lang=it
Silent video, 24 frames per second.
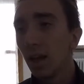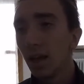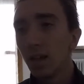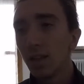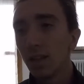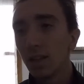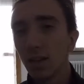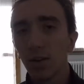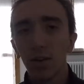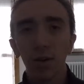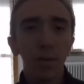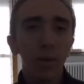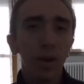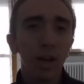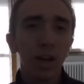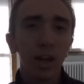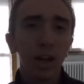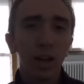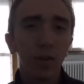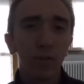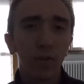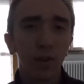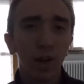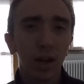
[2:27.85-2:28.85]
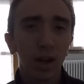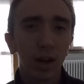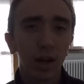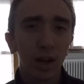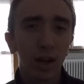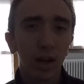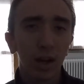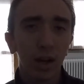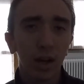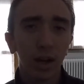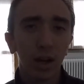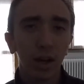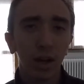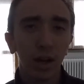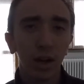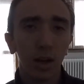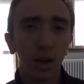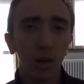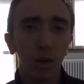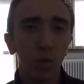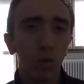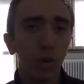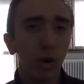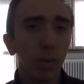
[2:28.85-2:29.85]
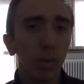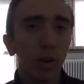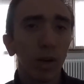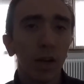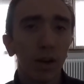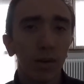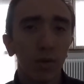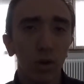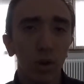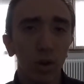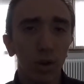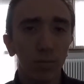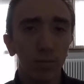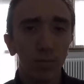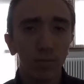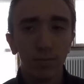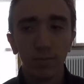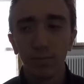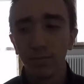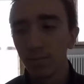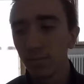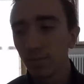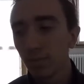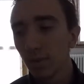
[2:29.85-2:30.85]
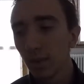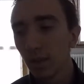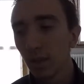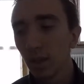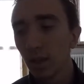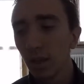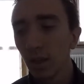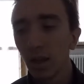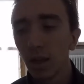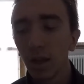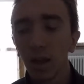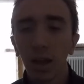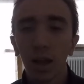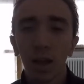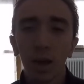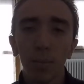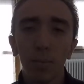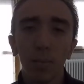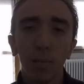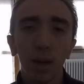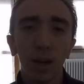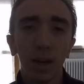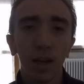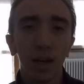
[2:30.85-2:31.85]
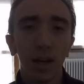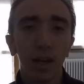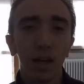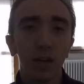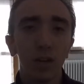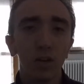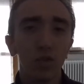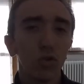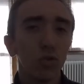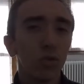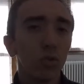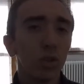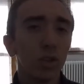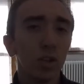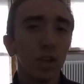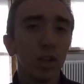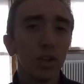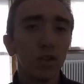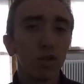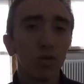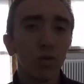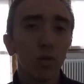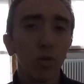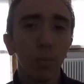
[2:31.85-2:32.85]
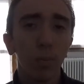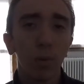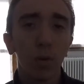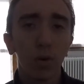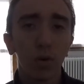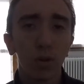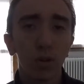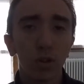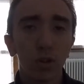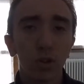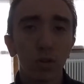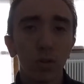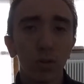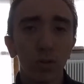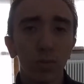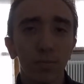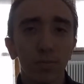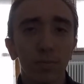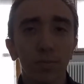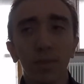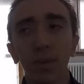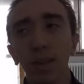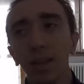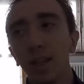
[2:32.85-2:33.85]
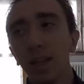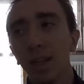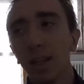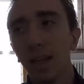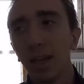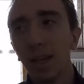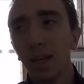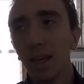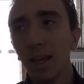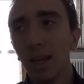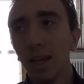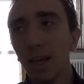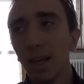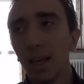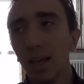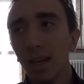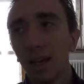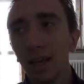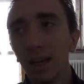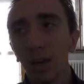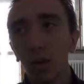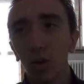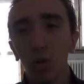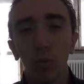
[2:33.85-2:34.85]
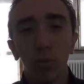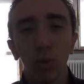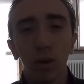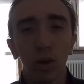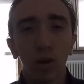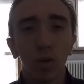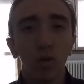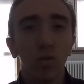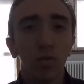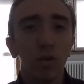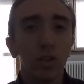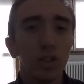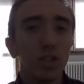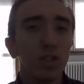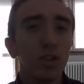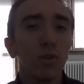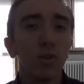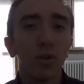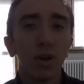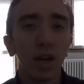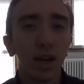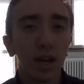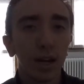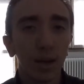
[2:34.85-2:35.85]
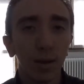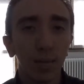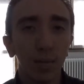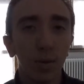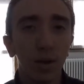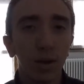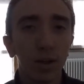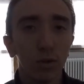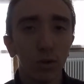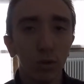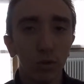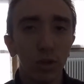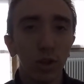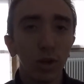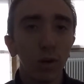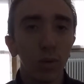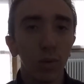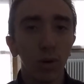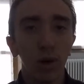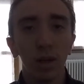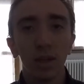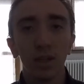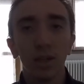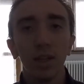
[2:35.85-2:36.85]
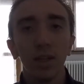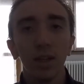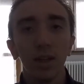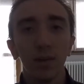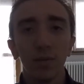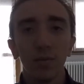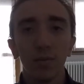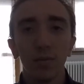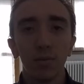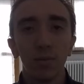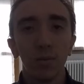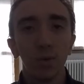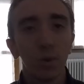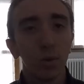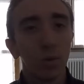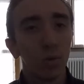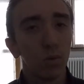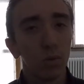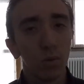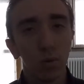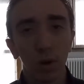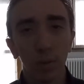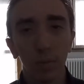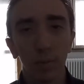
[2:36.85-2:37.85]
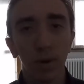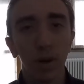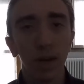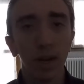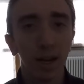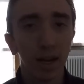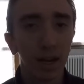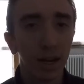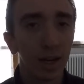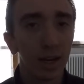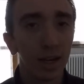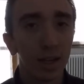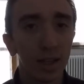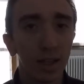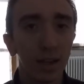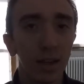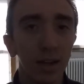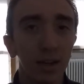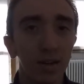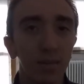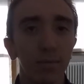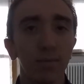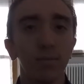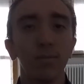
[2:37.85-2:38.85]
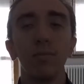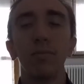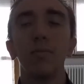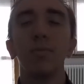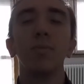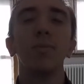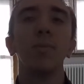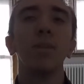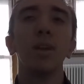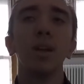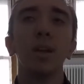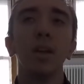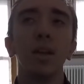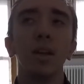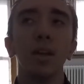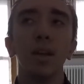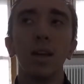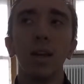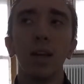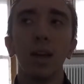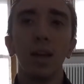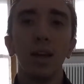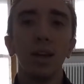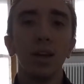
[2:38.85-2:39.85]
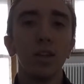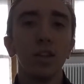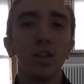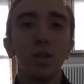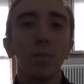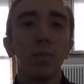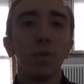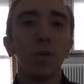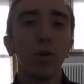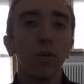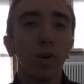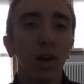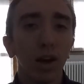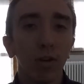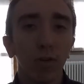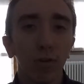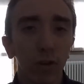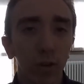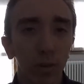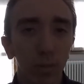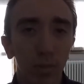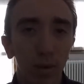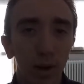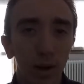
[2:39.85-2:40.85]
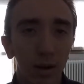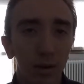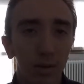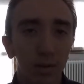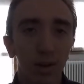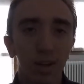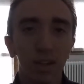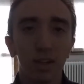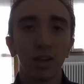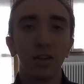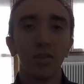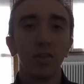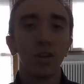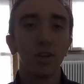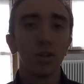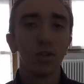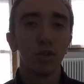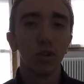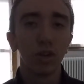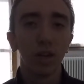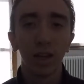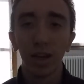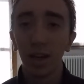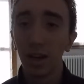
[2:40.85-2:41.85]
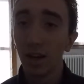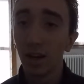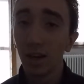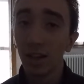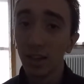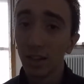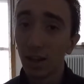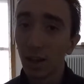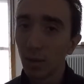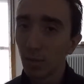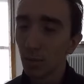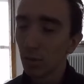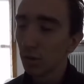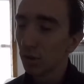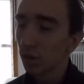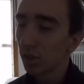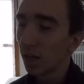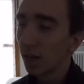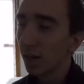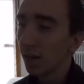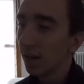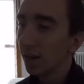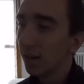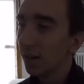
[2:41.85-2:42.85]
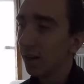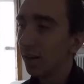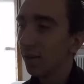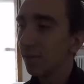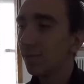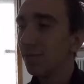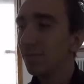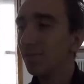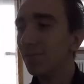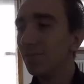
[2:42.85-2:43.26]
Stavamo andando a fare eh, un amichevole. Bene, giunti lì sul posto, come convenzione anche per tutti quanti, uno appena entra si prova la febbre attraverso il, il termoscanner.